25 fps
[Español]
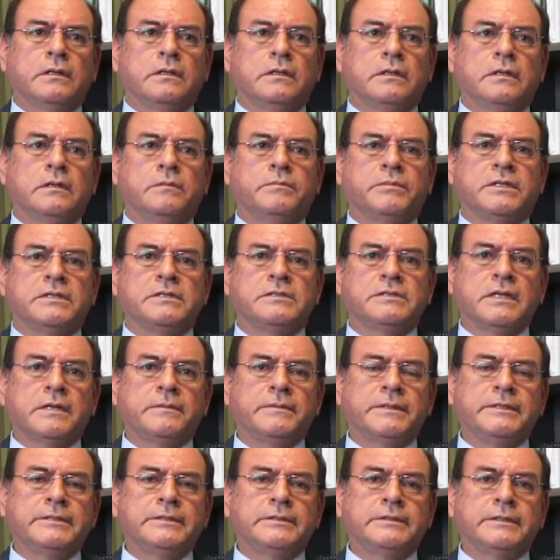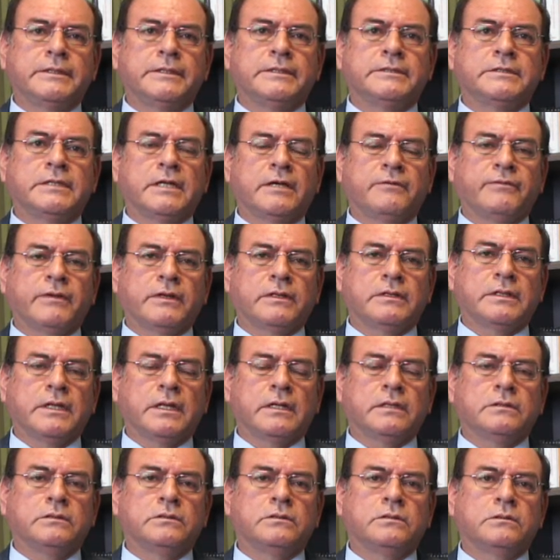eh, precisamente está
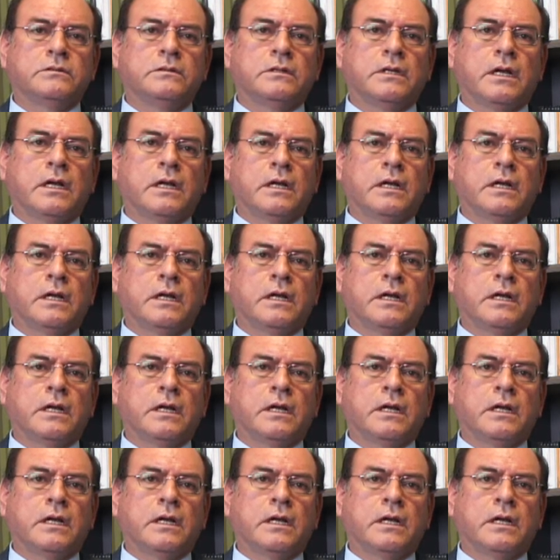afectando